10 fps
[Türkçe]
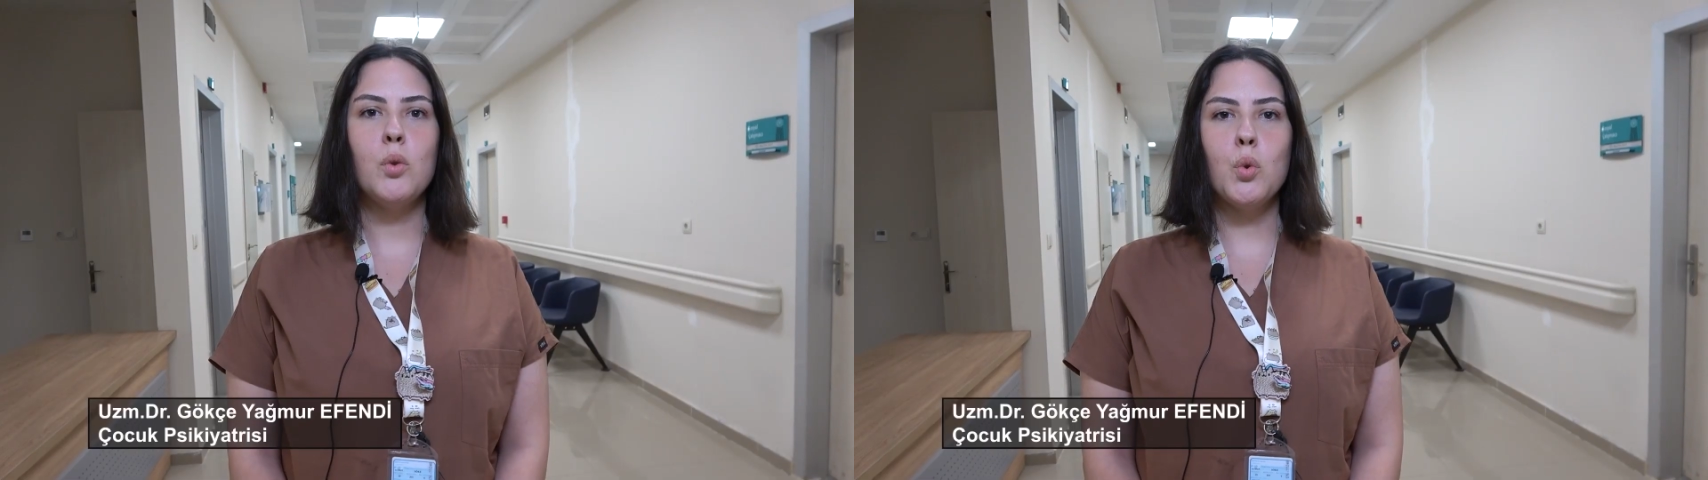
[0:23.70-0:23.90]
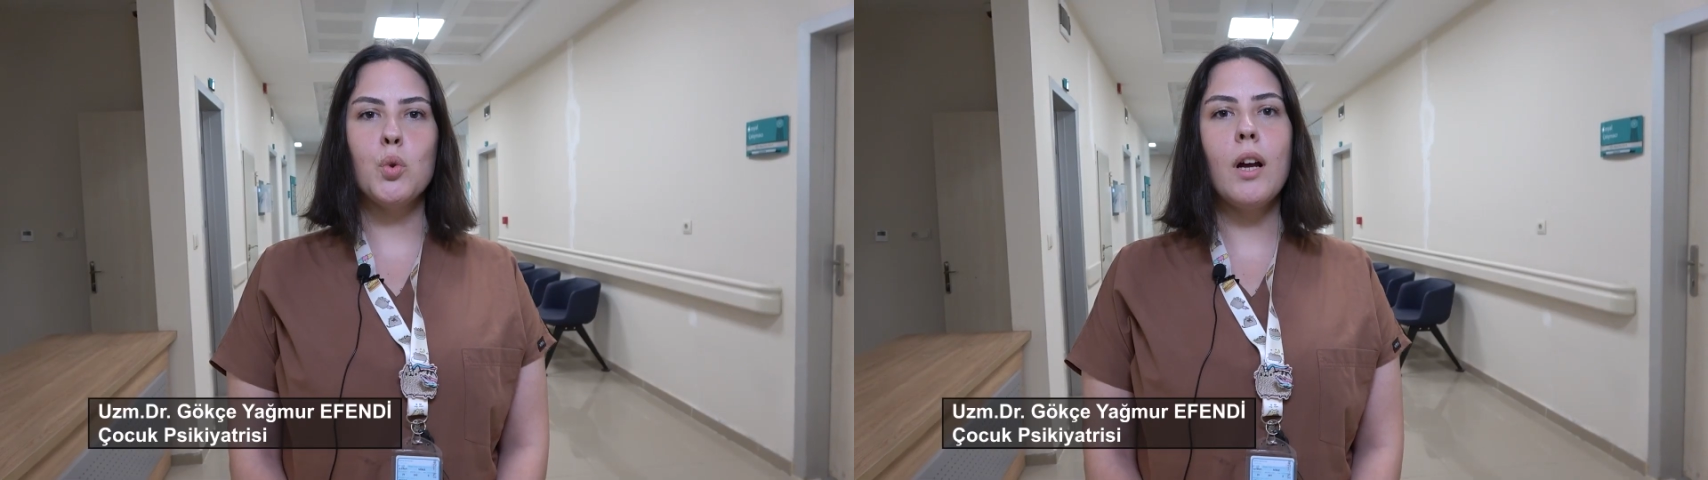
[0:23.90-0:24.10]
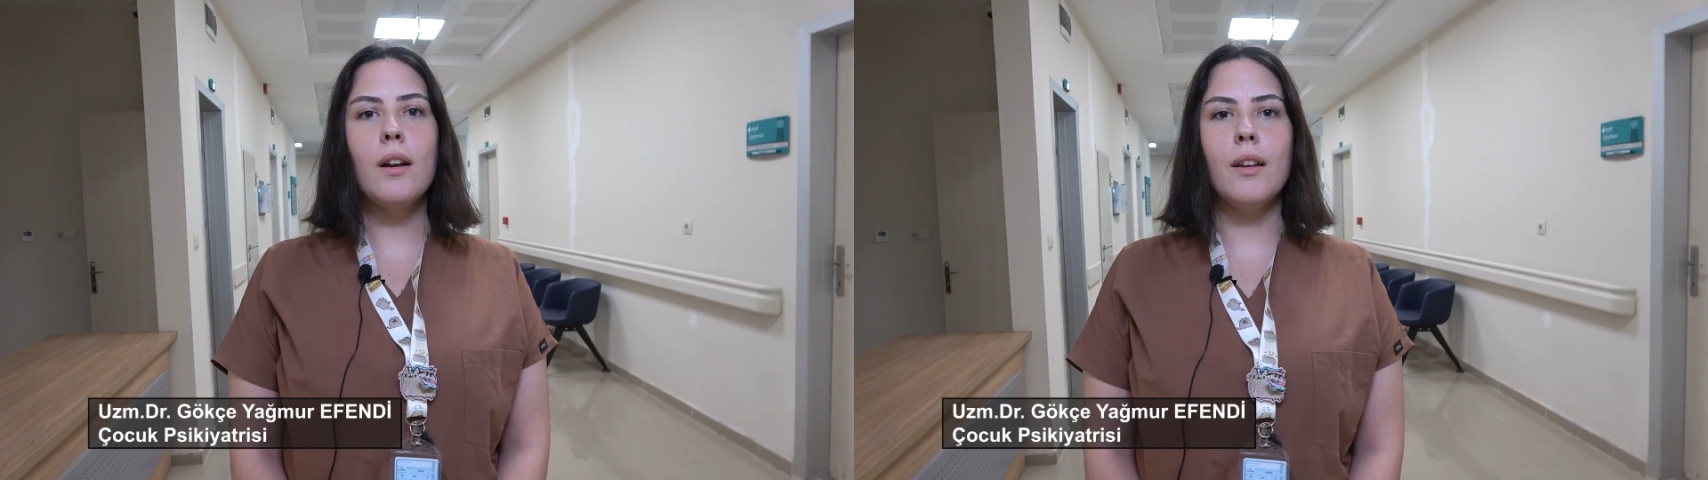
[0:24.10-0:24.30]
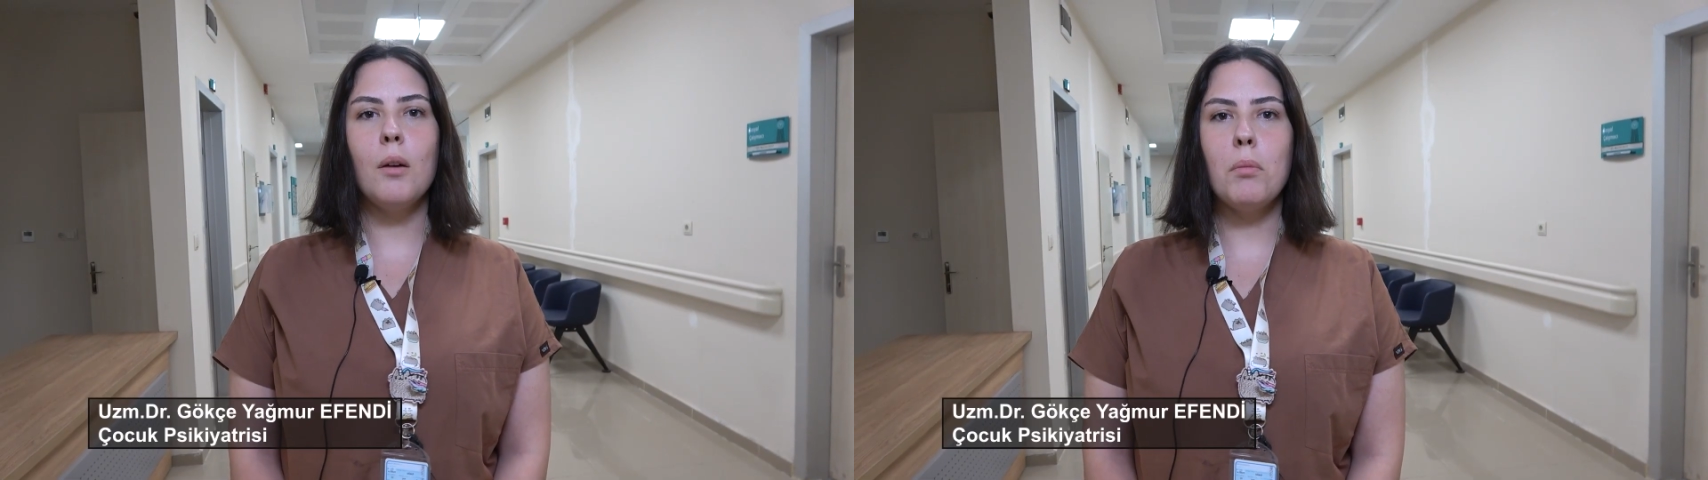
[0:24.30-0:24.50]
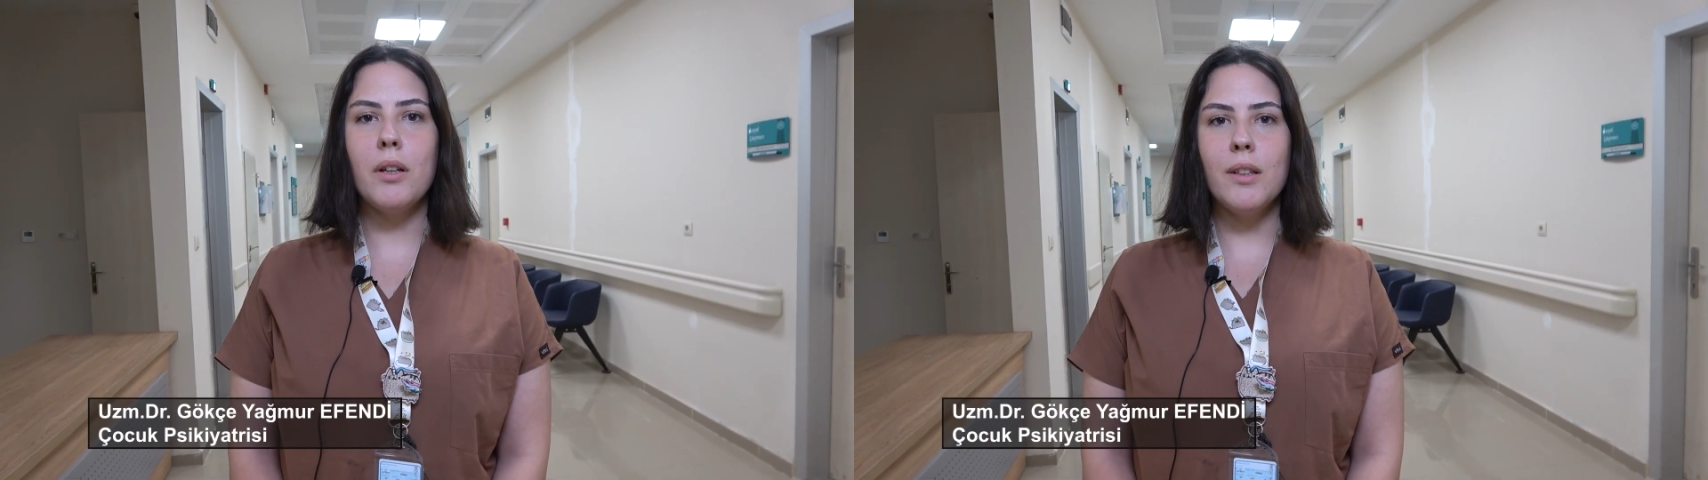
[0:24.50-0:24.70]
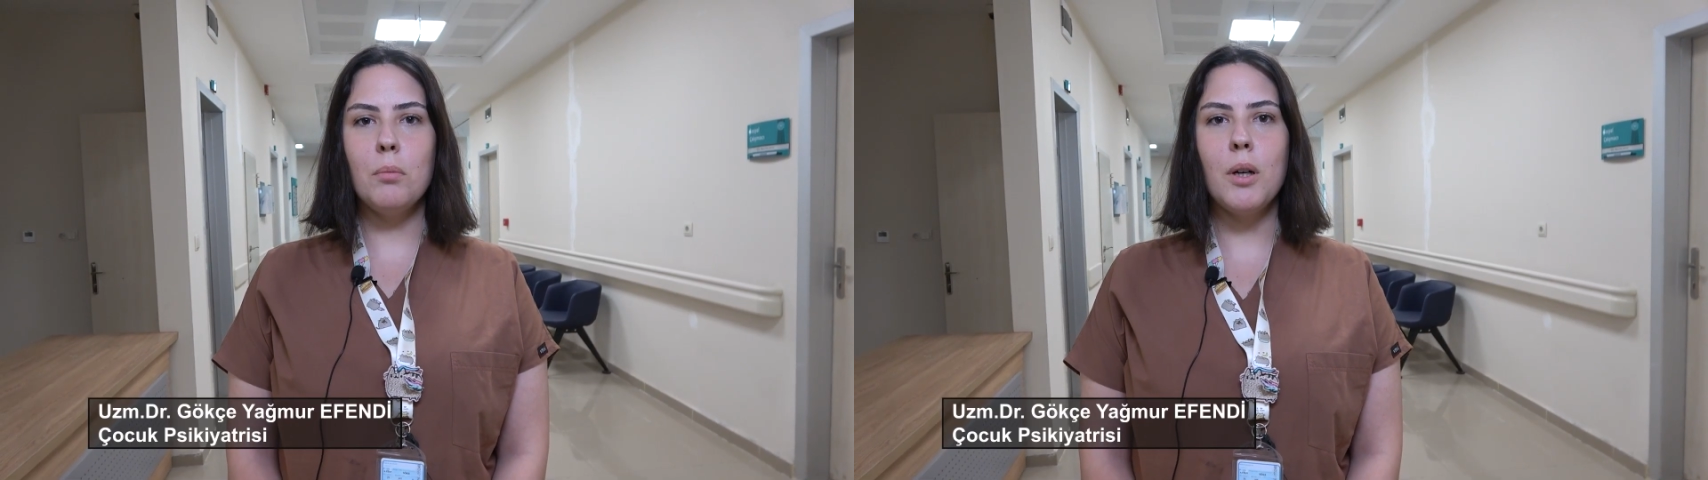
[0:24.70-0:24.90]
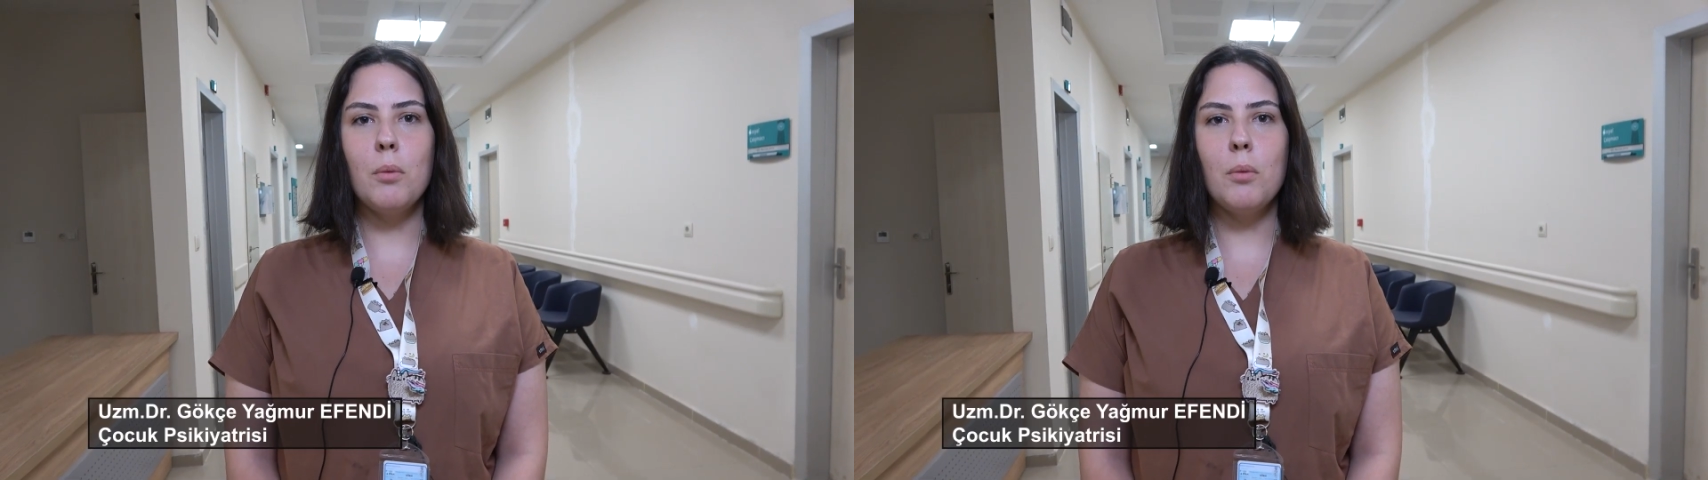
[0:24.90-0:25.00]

Çocuk ergen madde